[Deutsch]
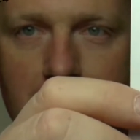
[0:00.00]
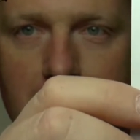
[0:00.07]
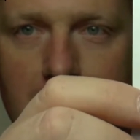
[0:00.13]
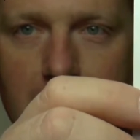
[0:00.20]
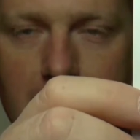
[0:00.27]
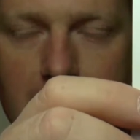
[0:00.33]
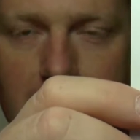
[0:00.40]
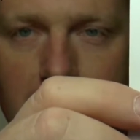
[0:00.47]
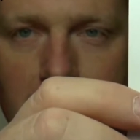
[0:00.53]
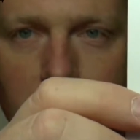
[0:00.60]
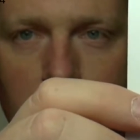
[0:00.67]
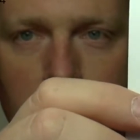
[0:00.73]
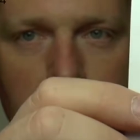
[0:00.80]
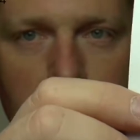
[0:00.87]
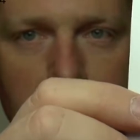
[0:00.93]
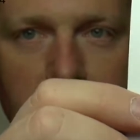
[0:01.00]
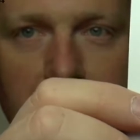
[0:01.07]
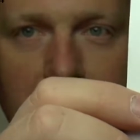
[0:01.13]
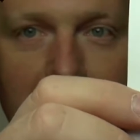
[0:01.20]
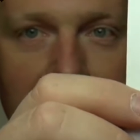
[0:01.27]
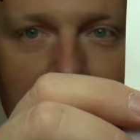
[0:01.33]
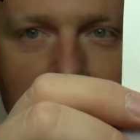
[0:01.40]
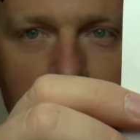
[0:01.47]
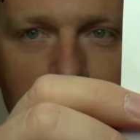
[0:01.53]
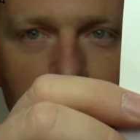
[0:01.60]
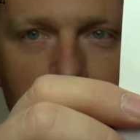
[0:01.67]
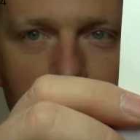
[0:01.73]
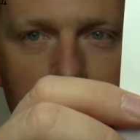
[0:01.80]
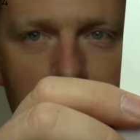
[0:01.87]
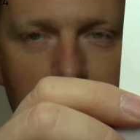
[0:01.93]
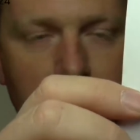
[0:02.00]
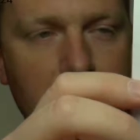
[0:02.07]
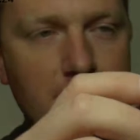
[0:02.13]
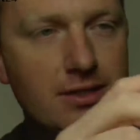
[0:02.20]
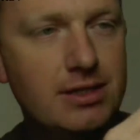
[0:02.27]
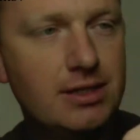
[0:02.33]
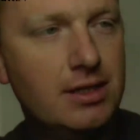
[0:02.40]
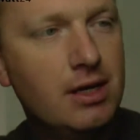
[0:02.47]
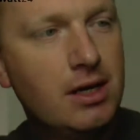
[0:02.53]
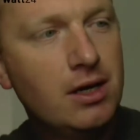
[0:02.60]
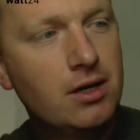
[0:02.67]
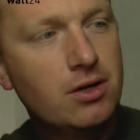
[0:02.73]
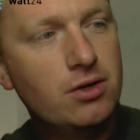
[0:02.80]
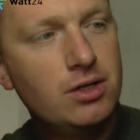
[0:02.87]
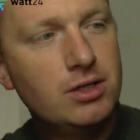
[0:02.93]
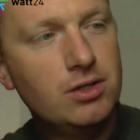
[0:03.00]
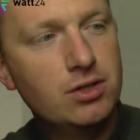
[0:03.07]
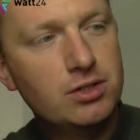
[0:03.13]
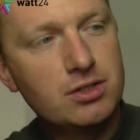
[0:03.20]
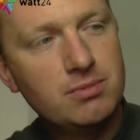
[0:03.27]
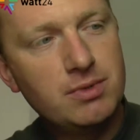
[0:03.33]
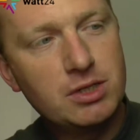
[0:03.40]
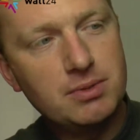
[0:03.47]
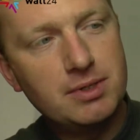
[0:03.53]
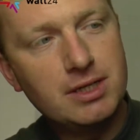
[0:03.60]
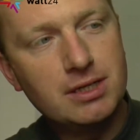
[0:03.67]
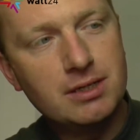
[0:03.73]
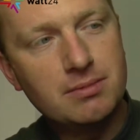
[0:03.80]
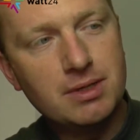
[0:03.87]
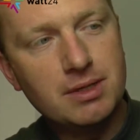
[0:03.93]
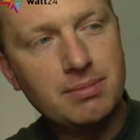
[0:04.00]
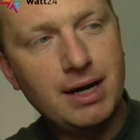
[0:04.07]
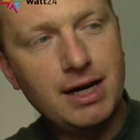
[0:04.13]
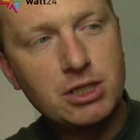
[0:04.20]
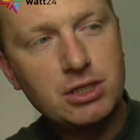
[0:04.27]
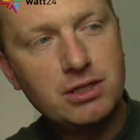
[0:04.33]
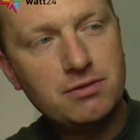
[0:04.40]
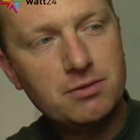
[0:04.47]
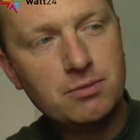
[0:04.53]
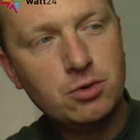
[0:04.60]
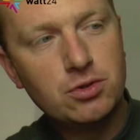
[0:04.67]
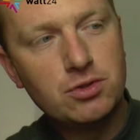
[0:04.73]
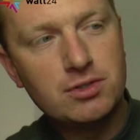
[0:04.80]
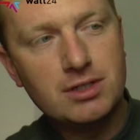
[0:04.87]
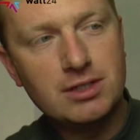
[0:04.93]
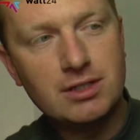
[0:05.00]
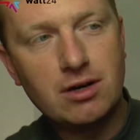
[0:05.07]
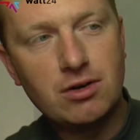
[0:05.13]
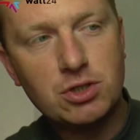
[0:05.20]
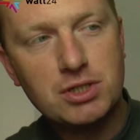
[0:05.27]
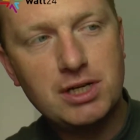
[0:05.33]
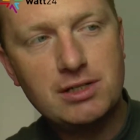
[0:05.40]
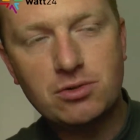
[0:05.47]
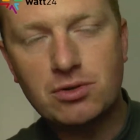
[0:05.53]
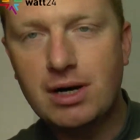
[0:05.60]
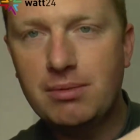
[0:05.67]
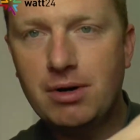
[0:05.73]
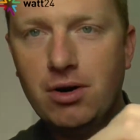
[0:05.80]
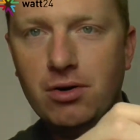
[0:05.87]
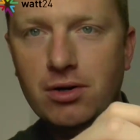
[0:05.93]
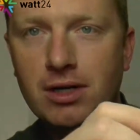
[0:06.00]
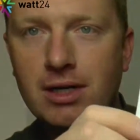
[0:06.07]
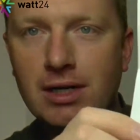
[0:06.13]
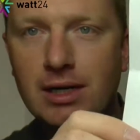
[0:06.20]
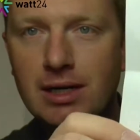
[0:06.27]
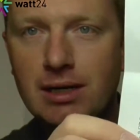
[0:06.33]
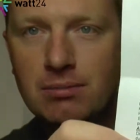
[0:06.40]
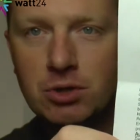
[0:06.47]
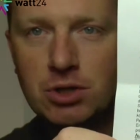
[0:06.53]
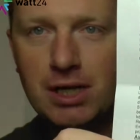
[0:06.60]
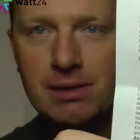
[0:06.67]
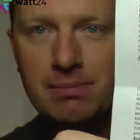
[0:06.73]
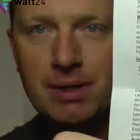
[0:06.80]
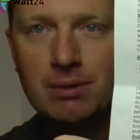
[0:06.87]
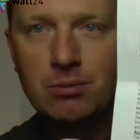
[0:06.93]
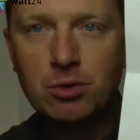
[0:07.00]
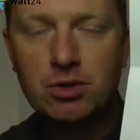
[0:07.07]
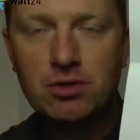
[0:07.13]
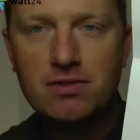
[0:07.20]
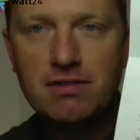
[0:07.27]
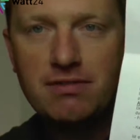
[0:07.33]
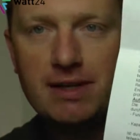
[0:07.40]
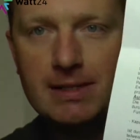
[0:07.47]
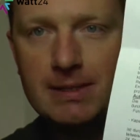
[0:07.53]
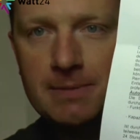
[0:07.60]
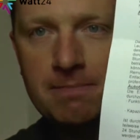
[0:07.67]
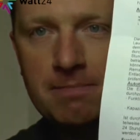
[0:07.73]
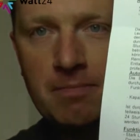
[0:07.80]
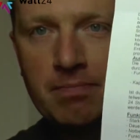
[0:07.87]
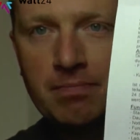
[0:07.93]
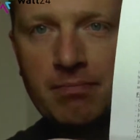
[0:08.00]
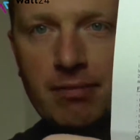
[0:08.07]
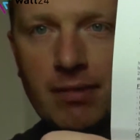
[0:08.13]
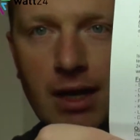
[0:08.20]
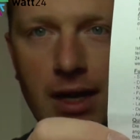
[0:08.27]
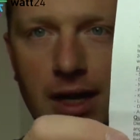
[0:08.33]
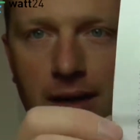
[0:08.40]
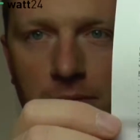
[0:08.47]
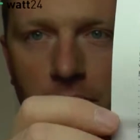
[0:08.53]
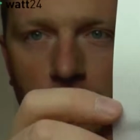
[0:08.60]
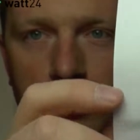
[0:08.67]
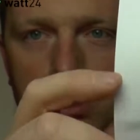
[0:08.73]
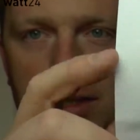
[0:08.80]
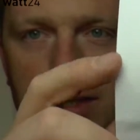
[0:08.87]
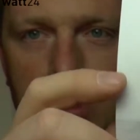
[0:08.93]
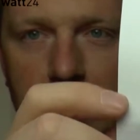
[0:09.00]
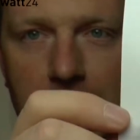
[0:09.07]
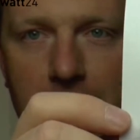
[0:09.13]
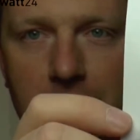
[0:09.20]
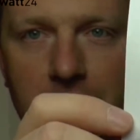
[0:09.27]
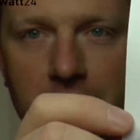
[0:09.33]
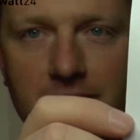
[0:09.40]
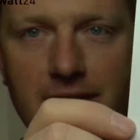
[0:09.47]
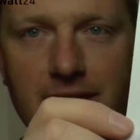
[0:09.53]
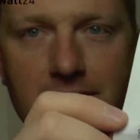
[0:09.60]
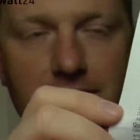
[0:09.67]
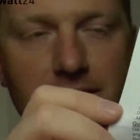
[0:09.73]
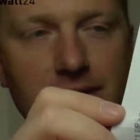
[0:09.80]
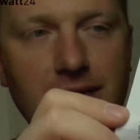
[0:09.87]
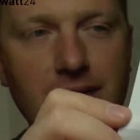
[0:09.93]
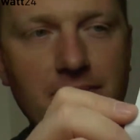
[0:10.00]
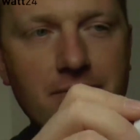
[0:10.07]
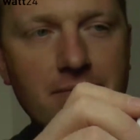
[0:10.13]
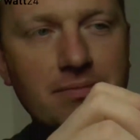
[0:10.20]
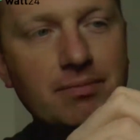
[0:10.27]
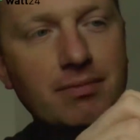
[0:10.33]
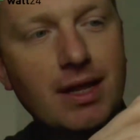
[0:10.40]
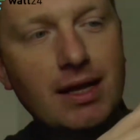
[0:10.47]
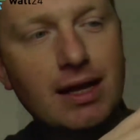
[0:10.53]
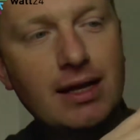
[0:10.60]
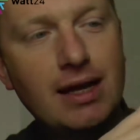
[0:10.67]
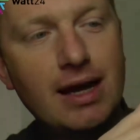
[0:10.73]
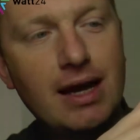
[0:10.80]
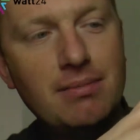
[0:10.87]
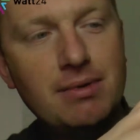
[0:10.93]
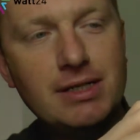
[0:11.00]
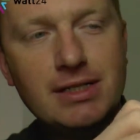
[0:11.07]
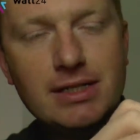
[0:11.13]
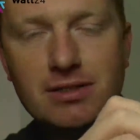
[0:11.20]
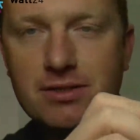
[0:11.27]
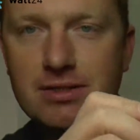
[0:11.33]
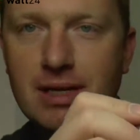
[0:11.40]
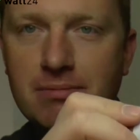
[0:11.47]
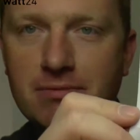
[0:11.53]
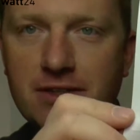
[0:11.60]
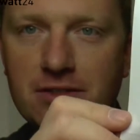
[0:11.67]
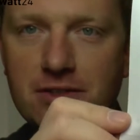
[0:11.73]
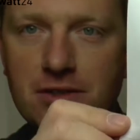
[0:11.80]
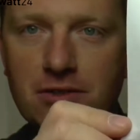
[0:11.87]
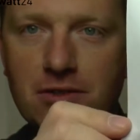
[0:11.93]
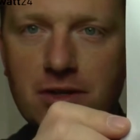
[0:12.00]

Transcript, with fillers: die gesamte Leuchte zu verdrahten können. Das heißt, Sie können die Leuchte zum Beispiel in äh, Bereitschaftsmodus, in Dauerschaltung, aber auch im schaltbaren Modus verwenden. Ähm, und Sie sehen hier ebenfalls ähm, einmal die Zusammenfassung